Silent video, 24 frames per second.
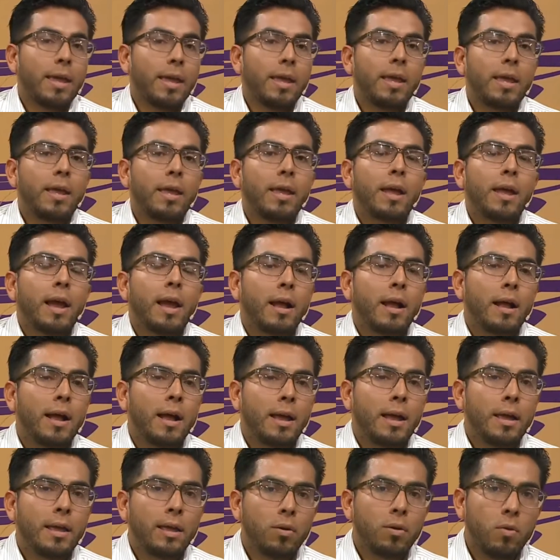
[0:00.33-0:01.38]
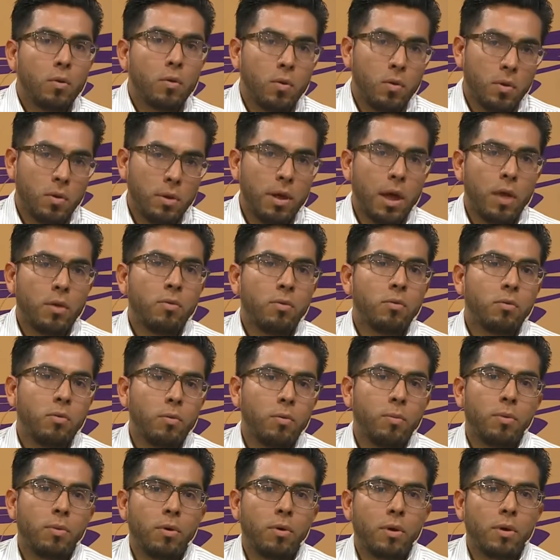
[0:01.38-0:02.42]
Eh, acá en Ujuy hay un
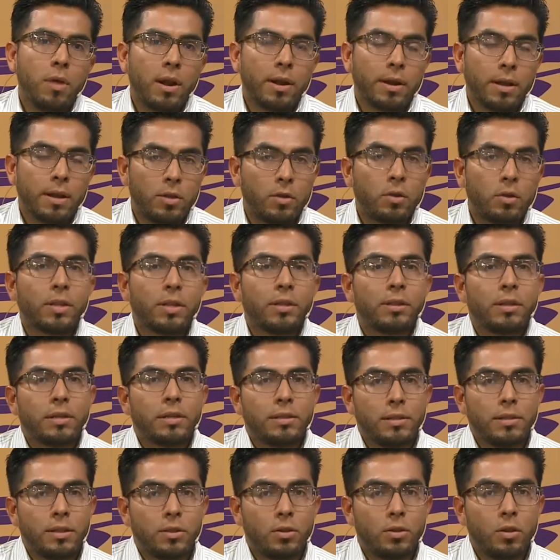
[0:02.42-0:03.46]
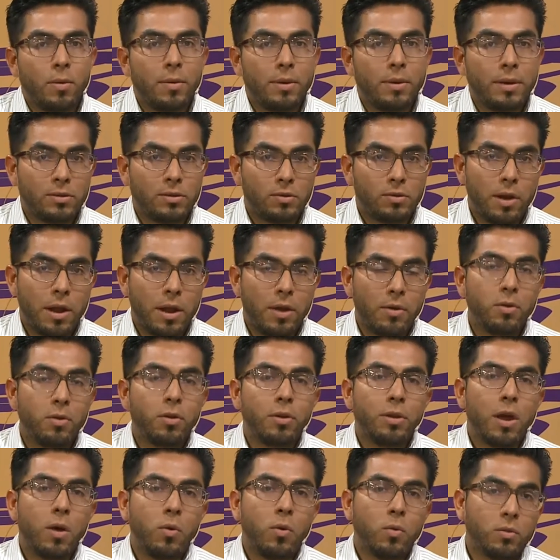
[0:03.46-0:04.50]
grupo alrededor de 300 venezolanos
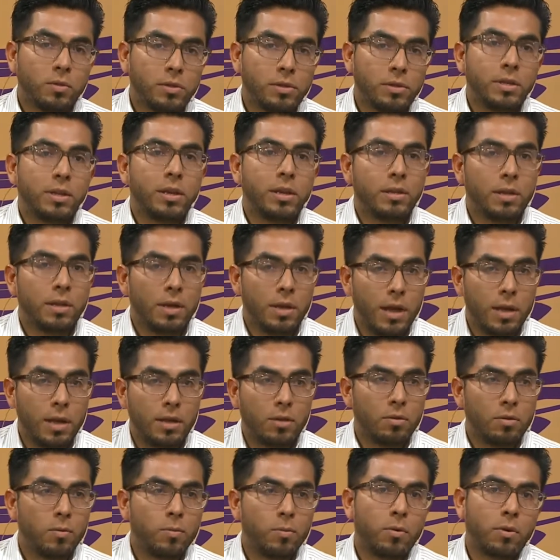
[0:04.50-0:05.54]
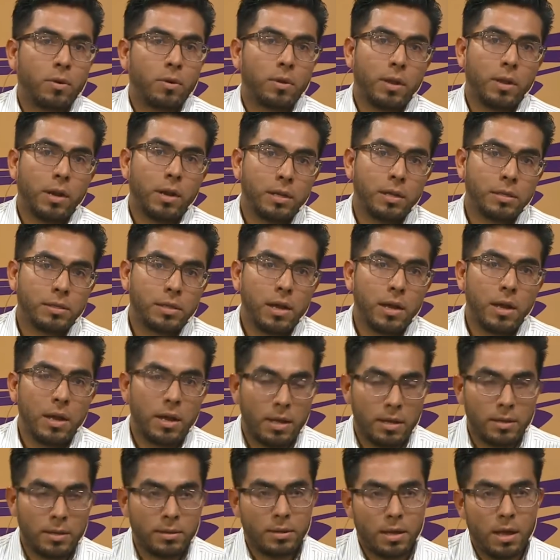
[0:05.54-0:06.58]
y aún siguen llegando porque
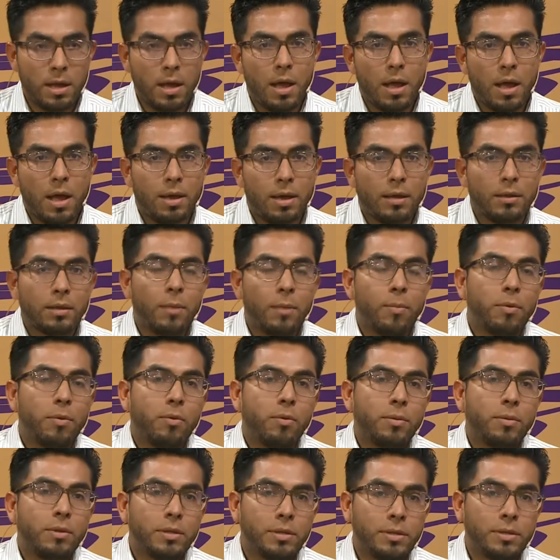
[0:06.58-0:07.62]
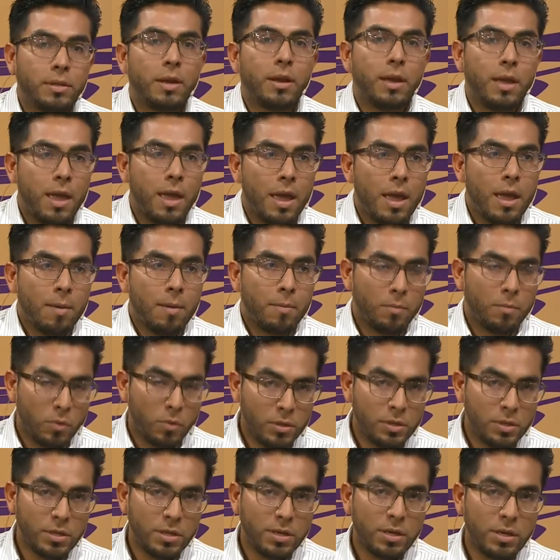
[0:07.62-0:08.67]
gracias a esta provincia
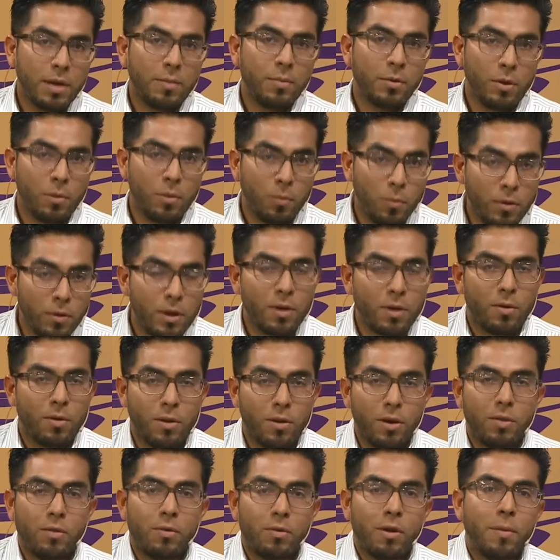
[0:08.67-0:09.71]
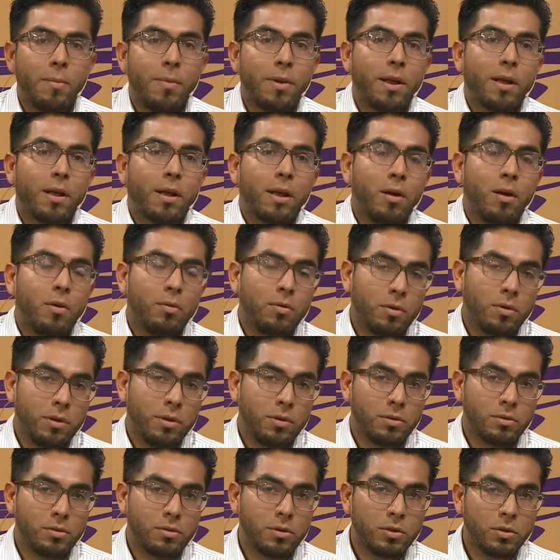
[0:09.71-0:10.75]
muy chica pero muy acogedora para cada uno de
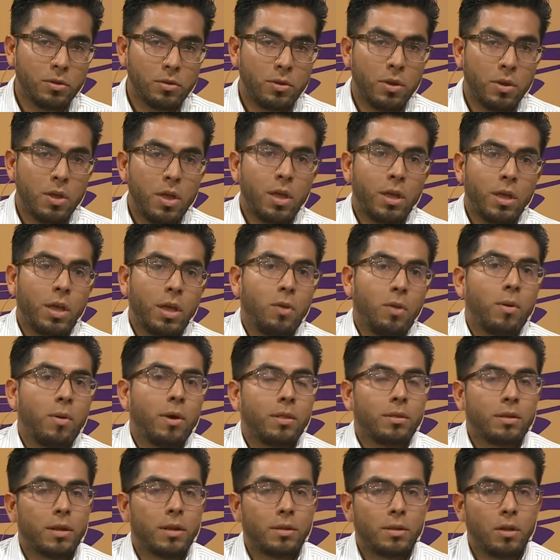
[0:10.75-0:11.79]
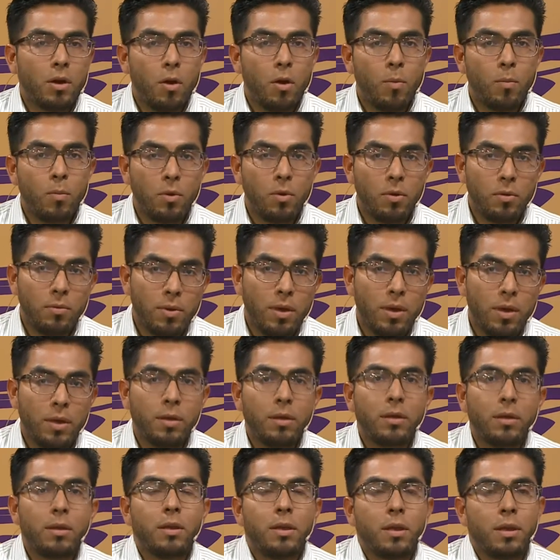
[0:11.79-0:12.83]
nosotros, que nos han tratado muy
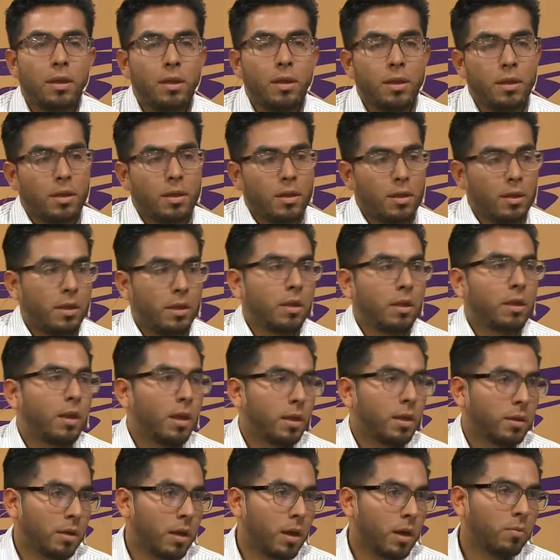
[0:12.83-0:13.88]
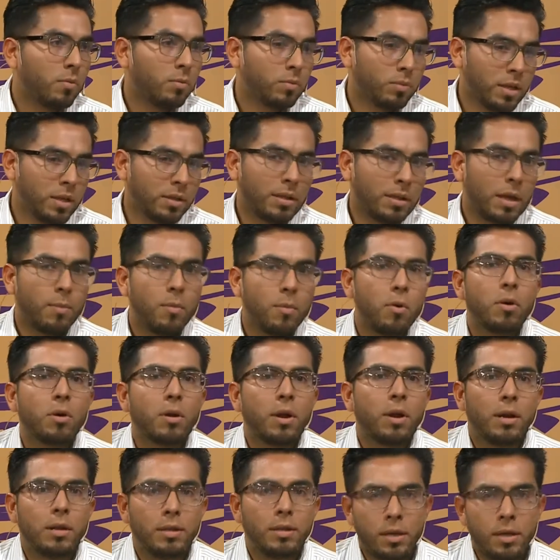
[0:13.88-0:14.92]
bien eh, y estamos
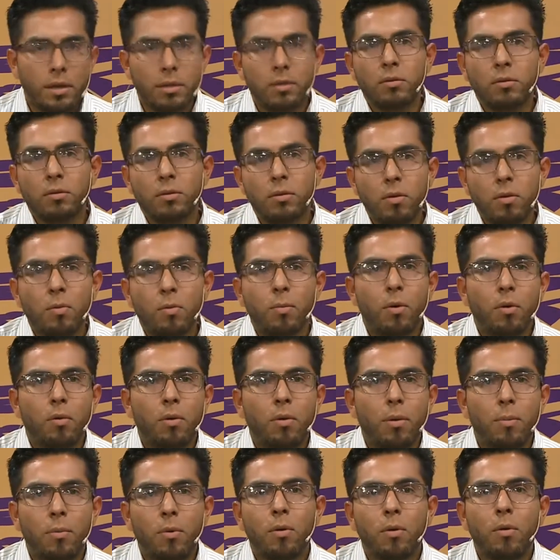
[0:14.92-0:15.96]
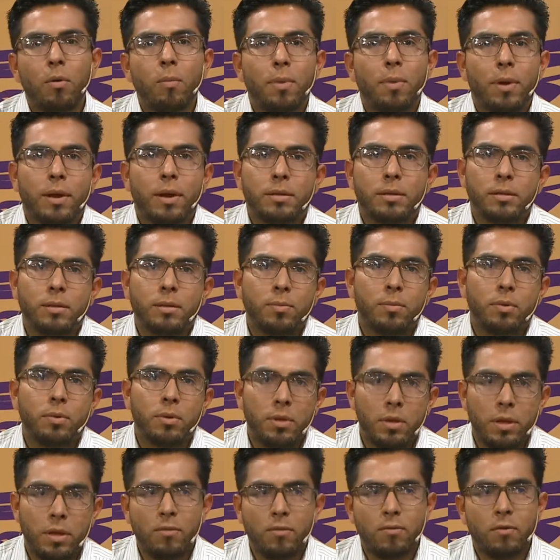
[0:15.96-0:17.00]
organizándonos poco a poco para así
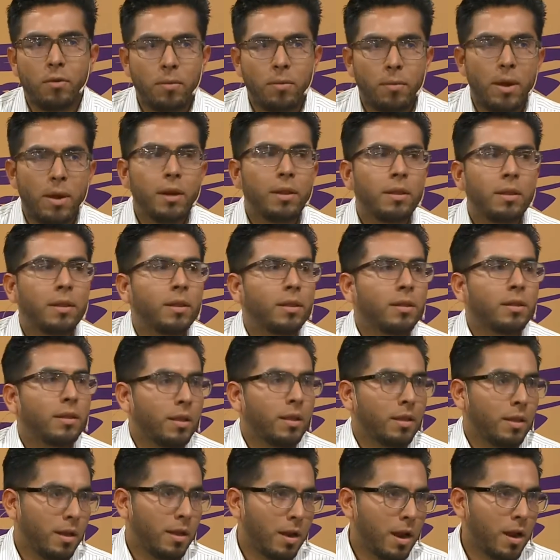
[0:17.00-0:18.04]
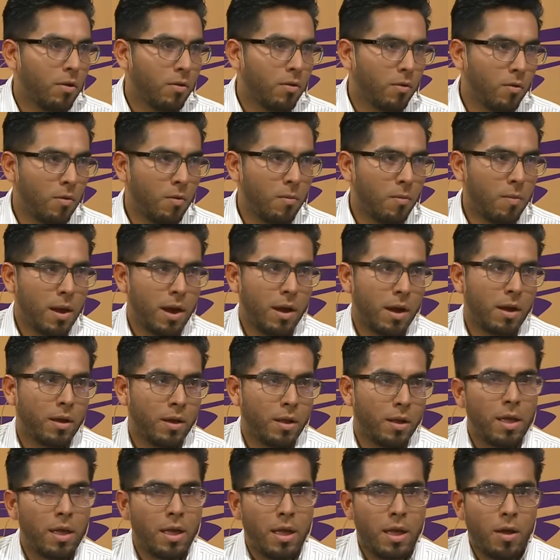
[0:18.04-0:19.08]
poder formar y tener algo más
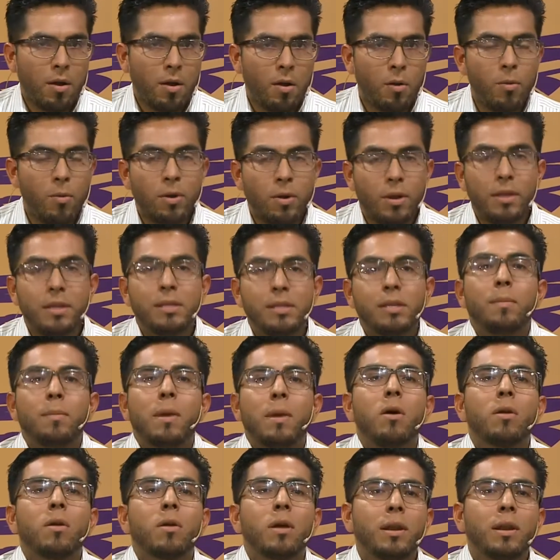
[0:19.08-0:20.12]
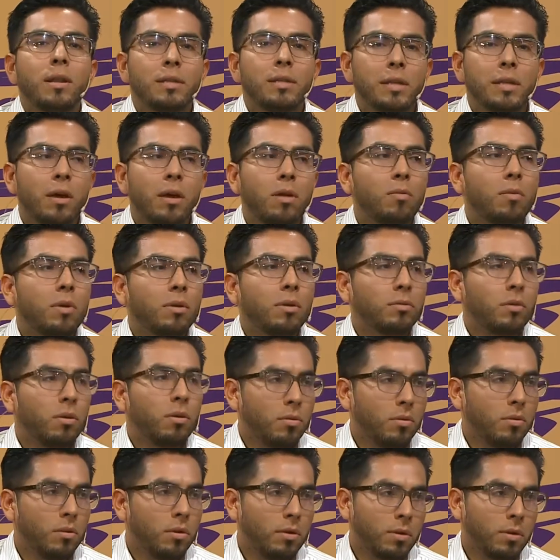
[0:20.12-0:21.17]
como que dice, más organizado en cuanto
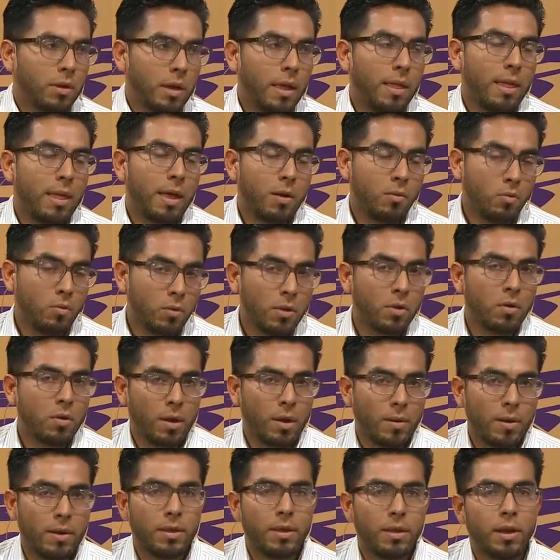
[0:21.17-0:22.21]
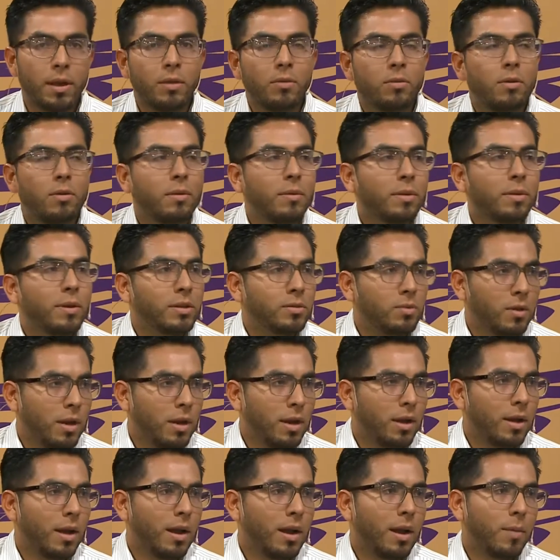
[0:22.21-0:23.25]
a cada uno de los que van llegando de Venezuela
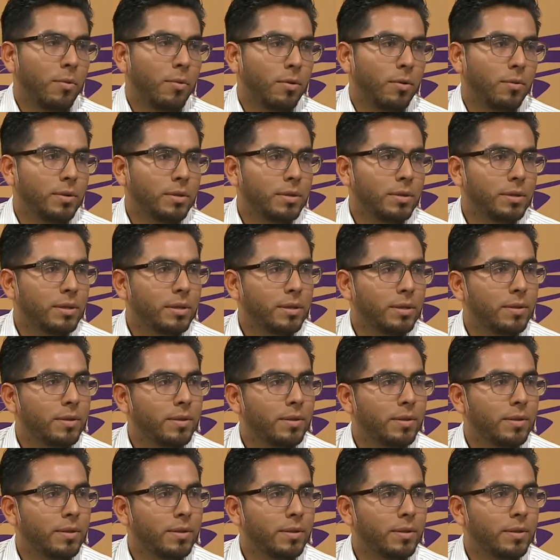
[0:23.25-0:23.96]
acá a la provincia.